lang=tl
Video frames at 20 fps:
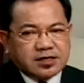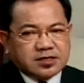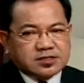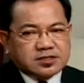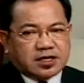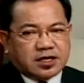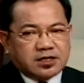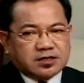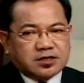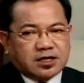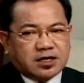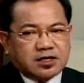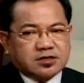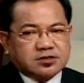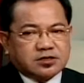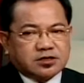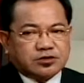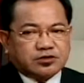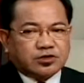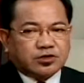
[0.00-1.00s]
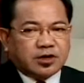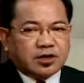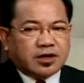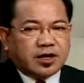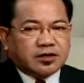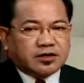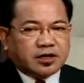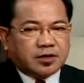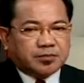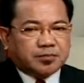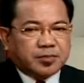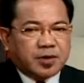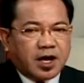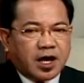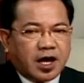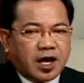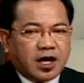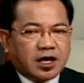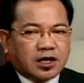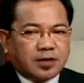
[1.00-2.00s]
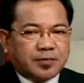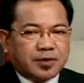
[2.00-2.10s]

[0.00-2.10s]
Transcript: sa kanyang senatorial lineup ang